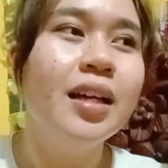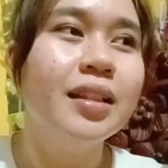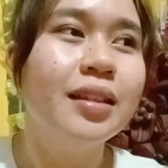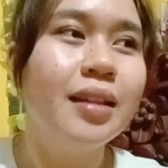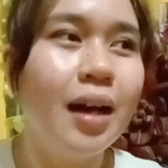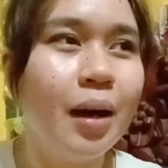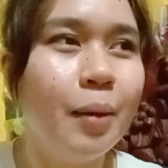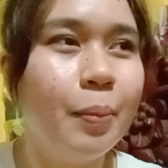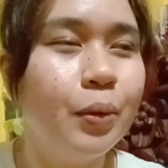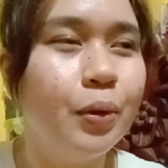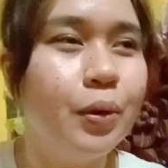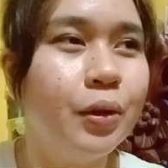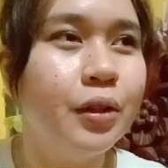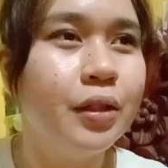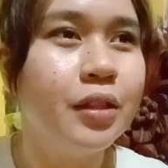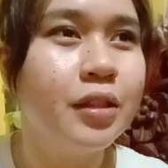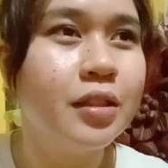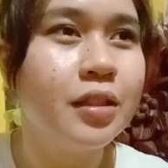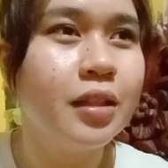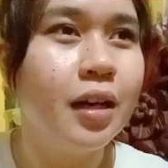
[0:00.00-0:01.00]

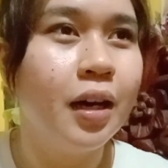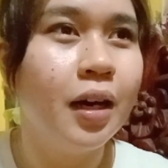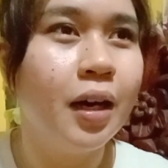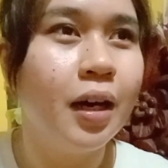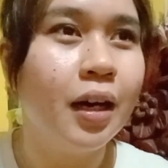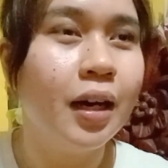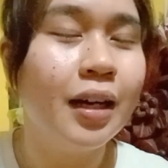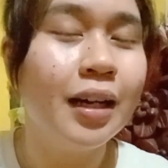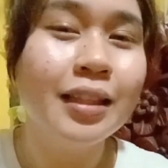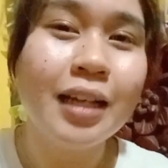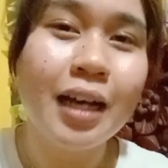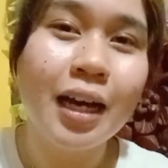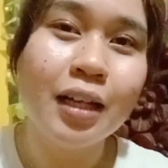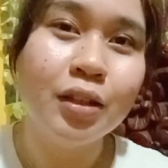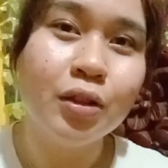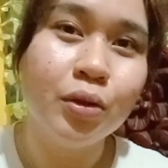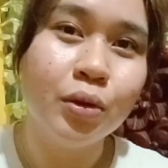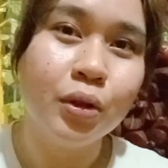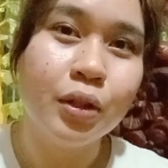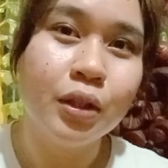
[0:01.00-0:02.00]
Tapos, uh,
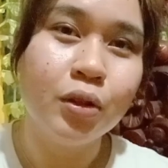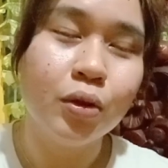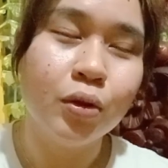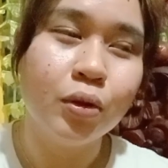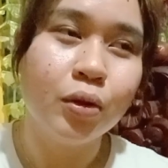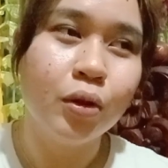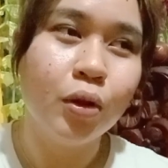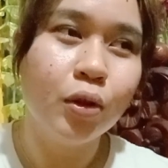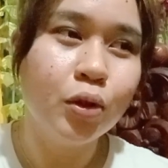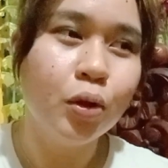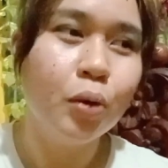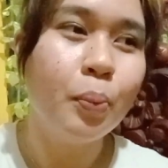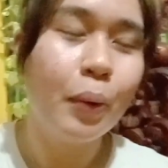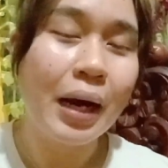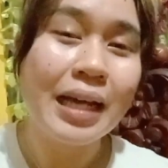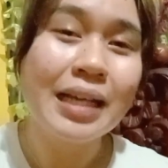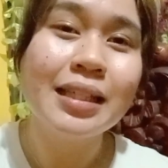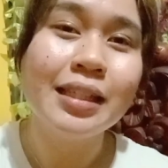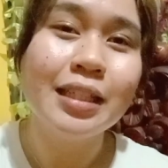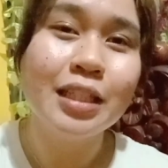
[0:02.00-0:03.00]
kagandahan doon, no? although
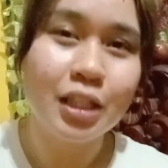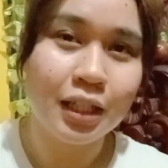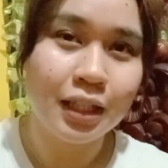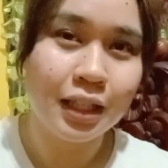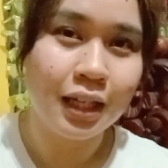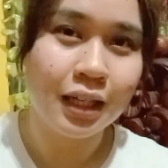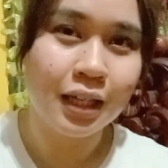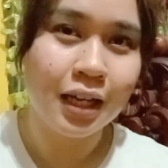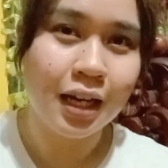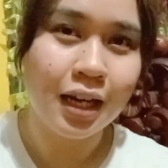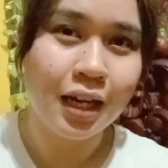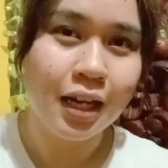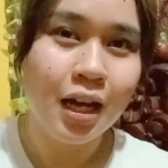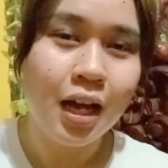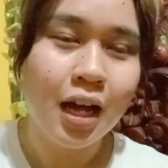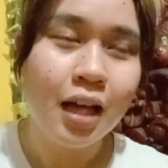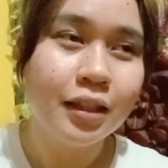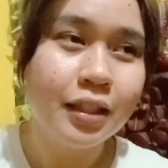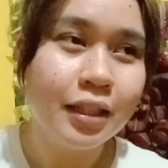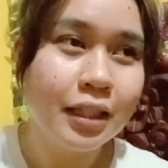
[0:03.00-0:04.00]
pricey siya talaga,
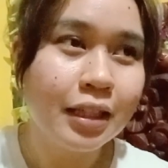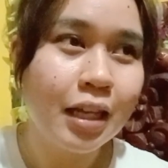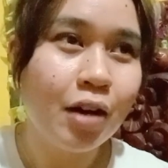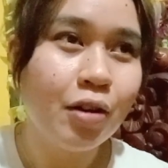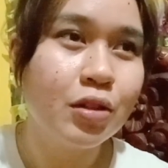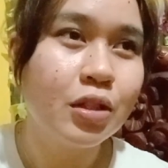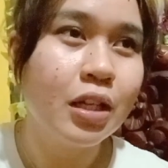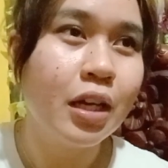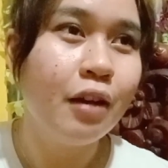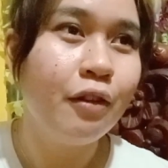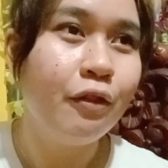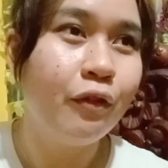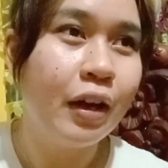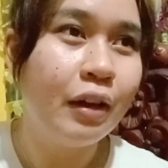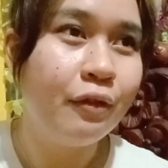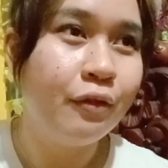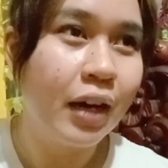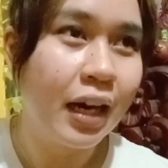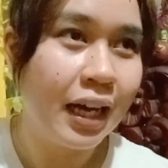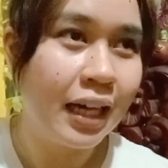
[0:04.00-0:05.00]
3,500
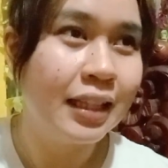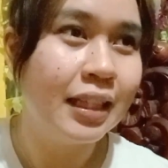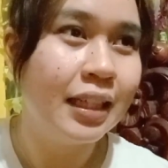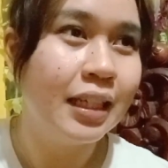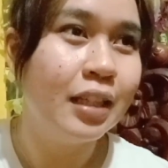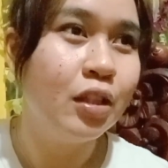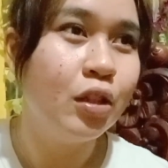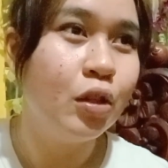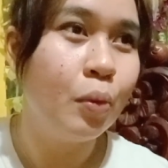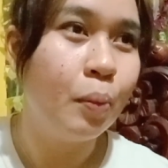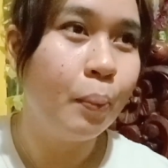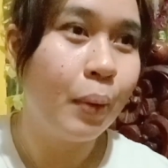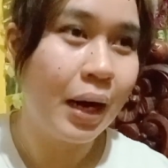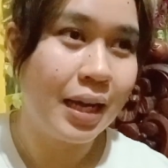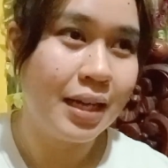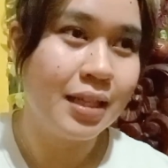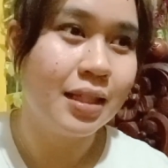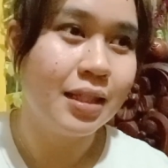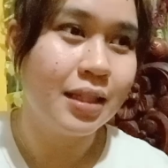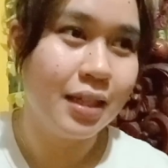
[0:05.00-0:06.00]
yung
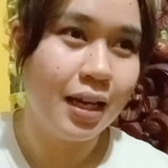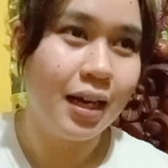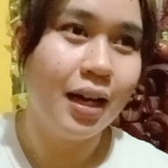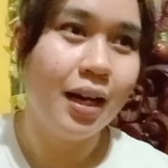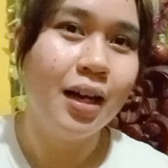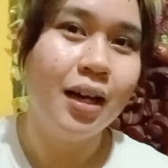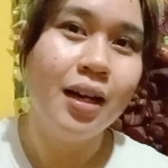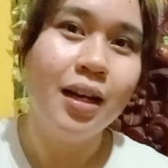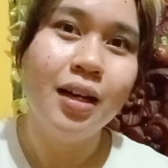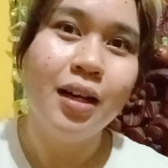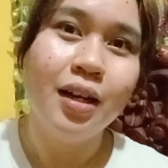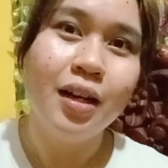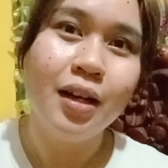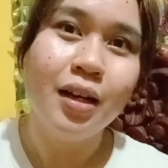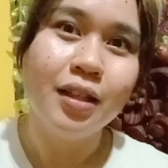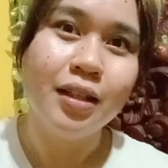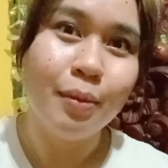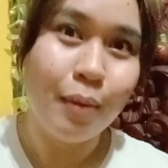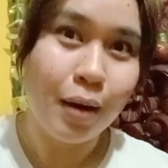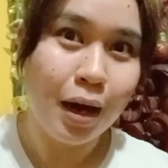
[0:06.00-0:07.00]
price niya.
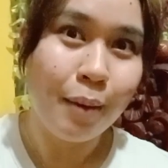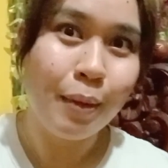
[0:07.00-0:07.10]
ba diba?